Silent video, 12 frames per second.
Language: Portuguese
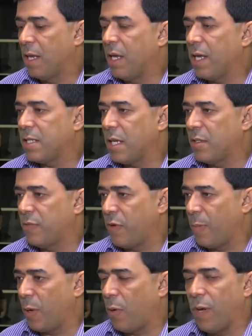E gastar de
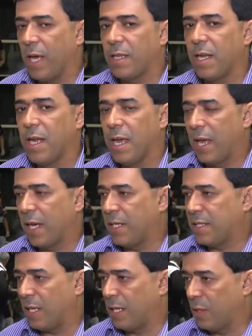forma correta é
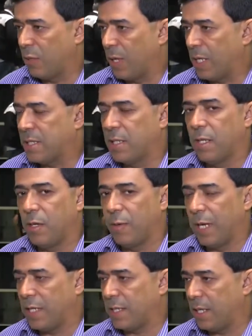gastar na
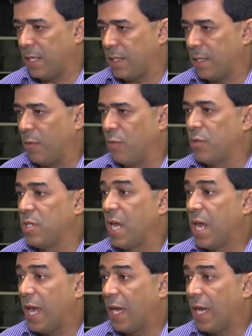educação, é gastar na saúde,